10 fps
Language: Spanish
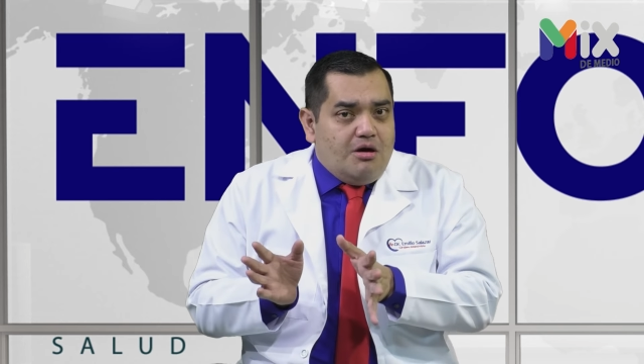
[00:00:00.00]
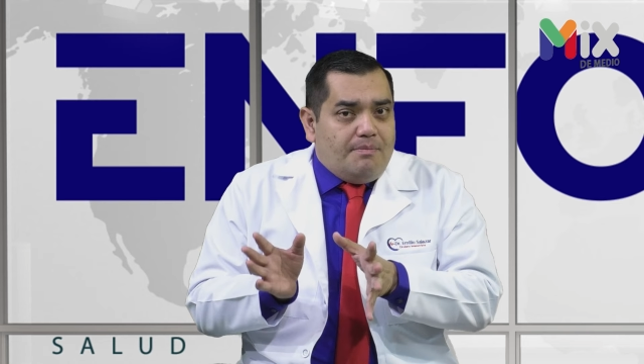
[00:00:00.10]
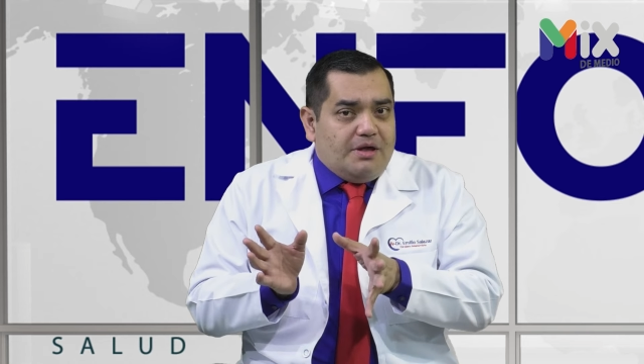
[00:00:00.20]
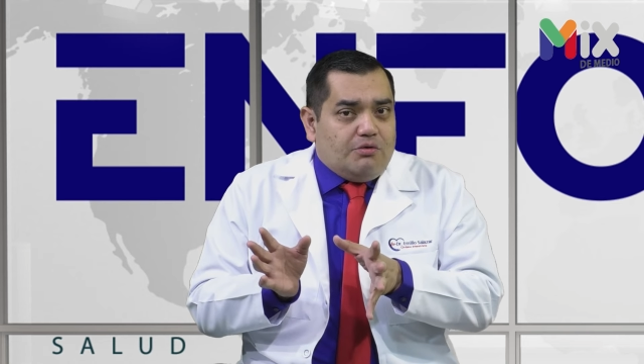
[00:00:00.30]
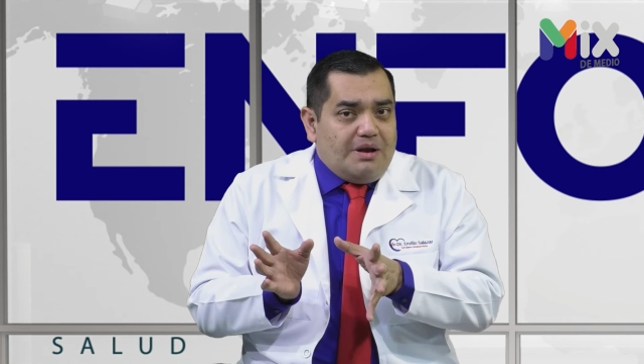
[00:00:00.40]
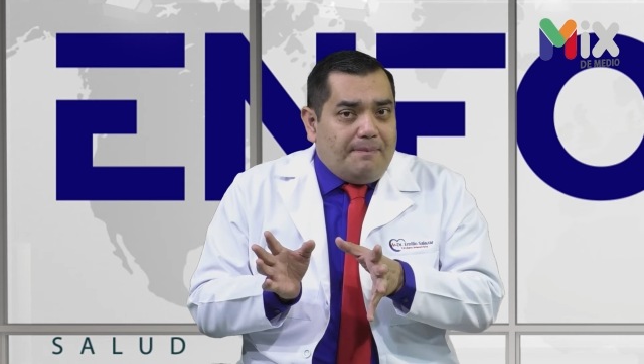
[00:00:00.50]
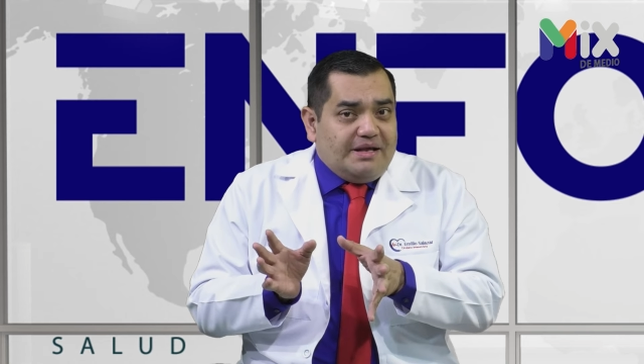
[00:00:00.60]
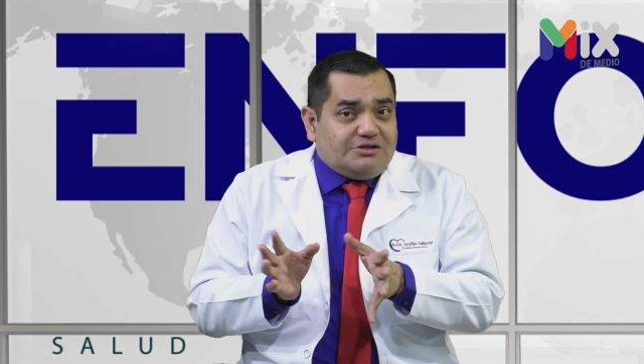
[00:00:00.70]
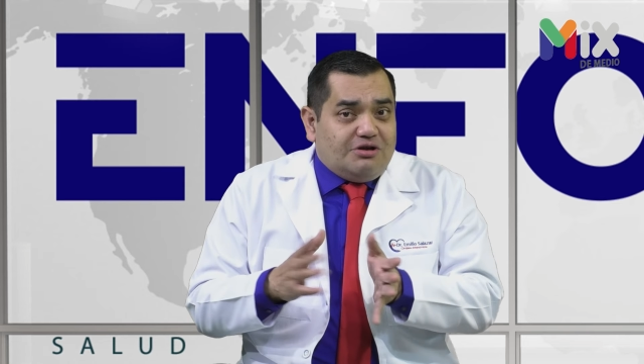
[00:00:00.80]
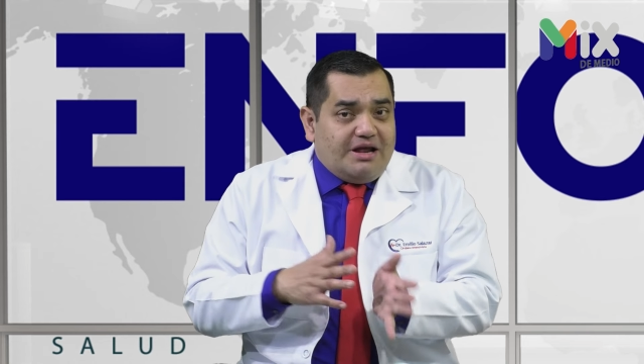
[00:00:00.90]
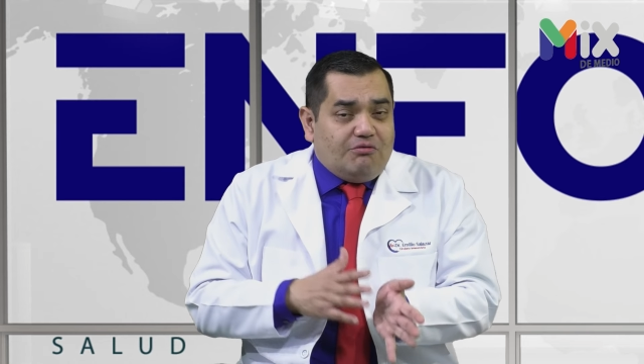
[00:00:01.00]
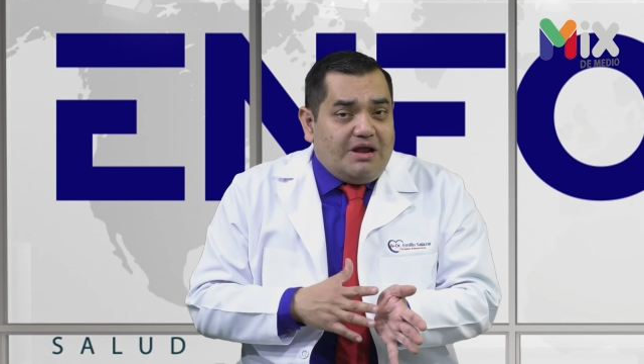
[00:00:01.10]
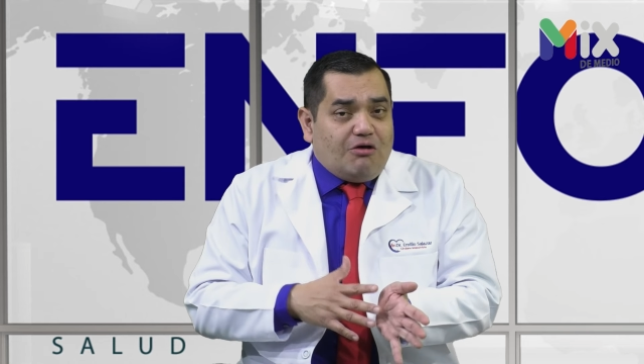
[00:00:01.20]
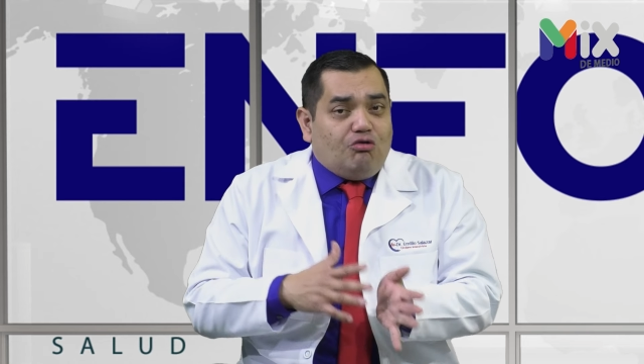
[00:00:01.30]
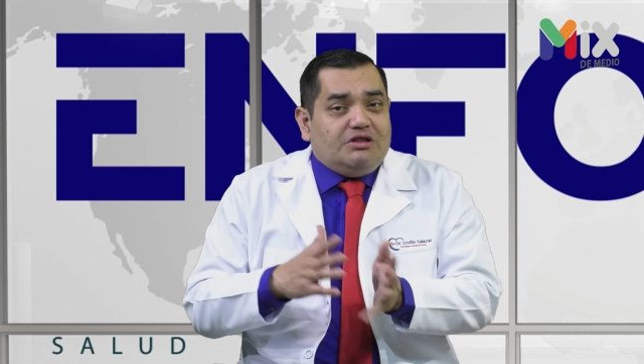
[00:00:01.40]
Pero una persona en
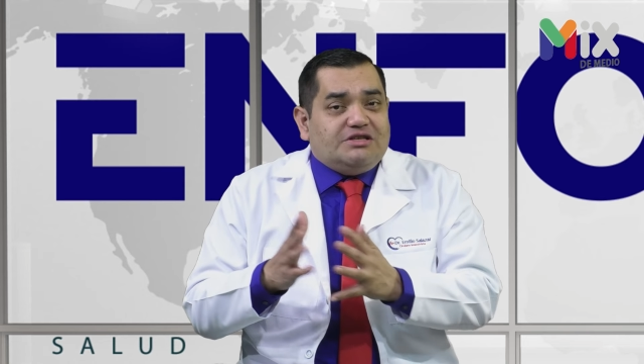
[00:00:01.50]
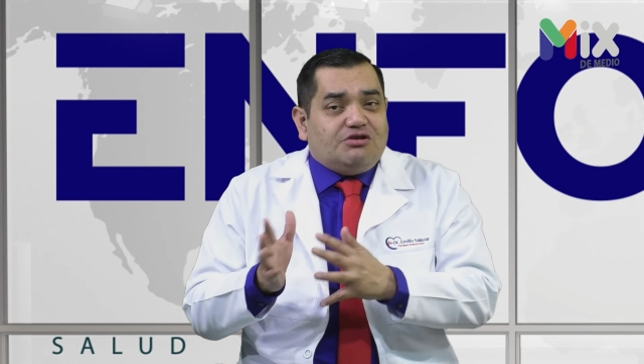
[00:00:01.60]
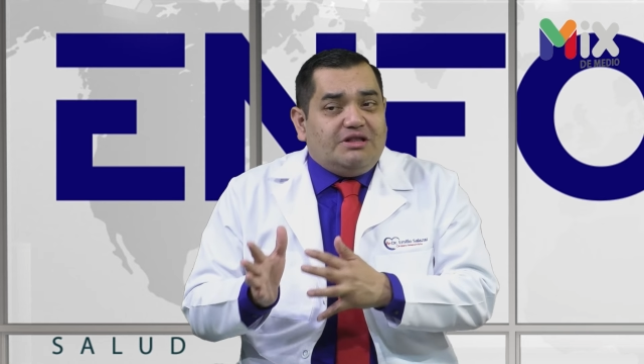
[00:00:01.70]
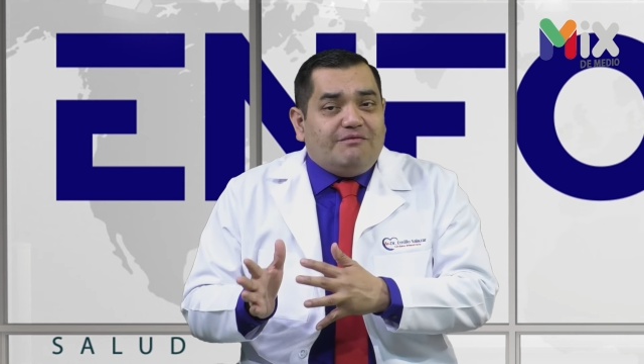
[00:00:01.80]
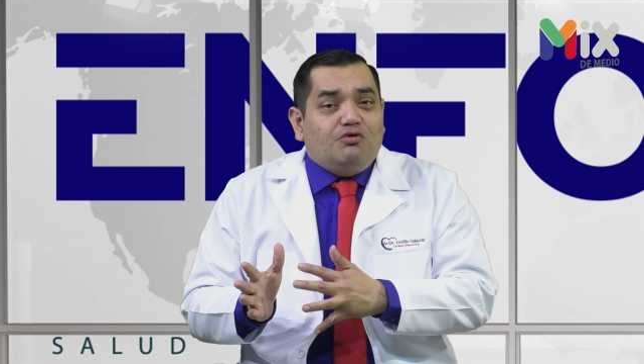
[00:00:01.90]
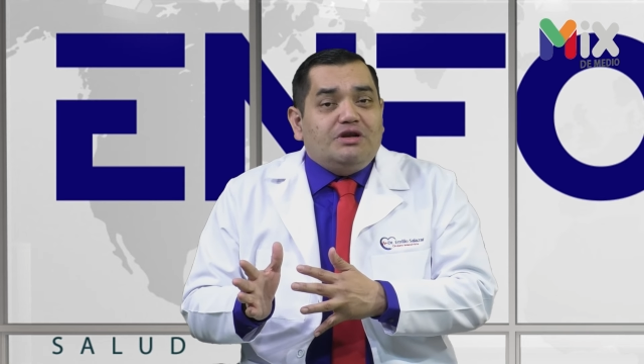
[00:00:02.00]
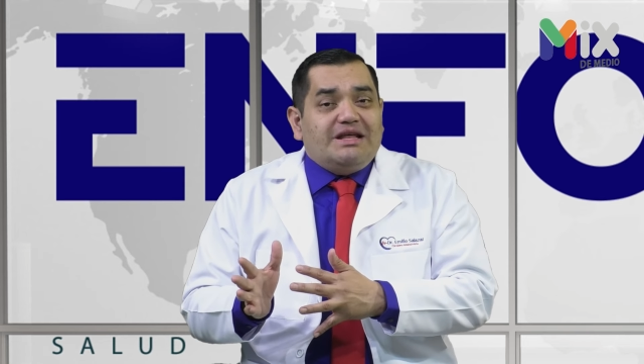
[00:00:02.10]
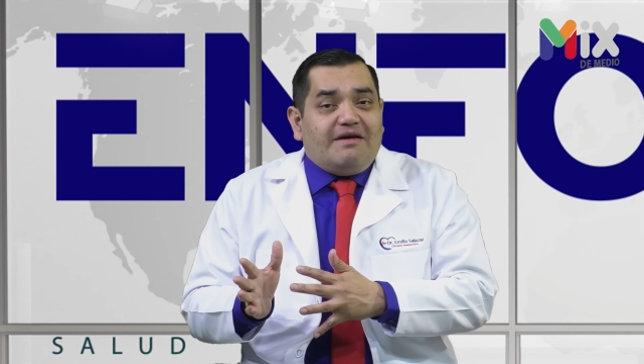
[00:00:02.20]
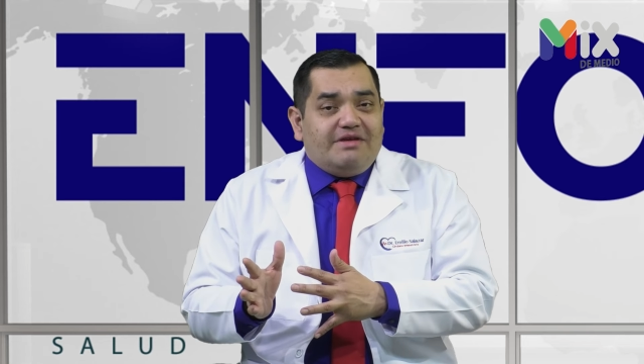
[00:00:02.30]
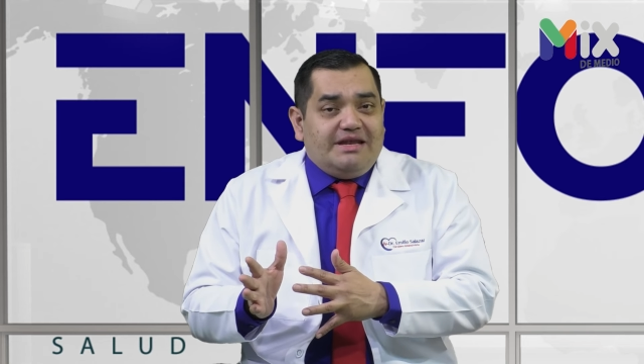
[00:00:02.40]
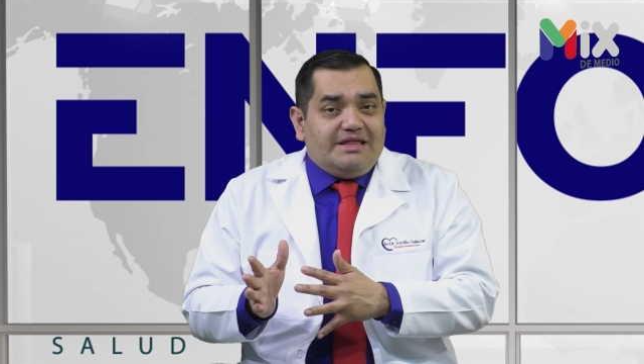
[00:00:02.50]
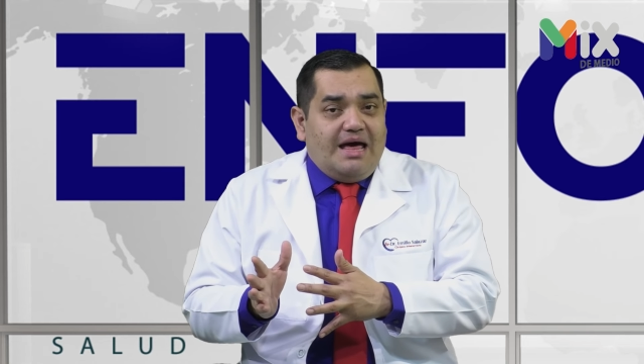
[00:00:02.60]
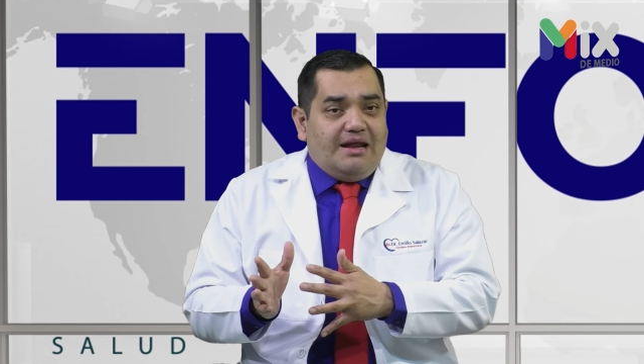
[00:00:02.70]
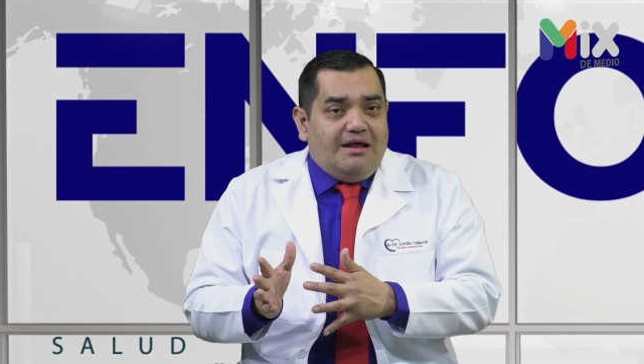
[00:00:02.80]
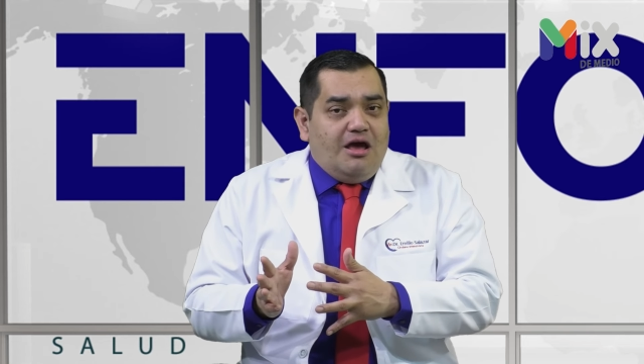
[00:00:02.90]
una condición de
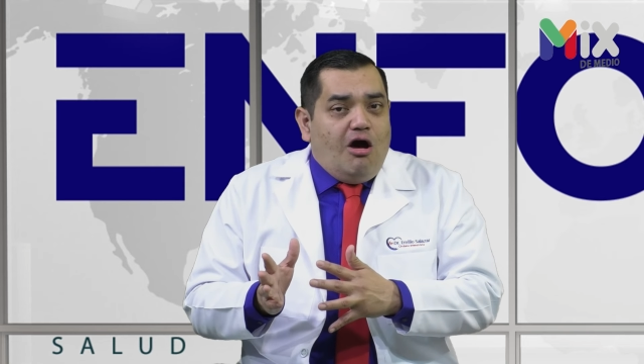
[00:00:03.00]
vulnerabilidad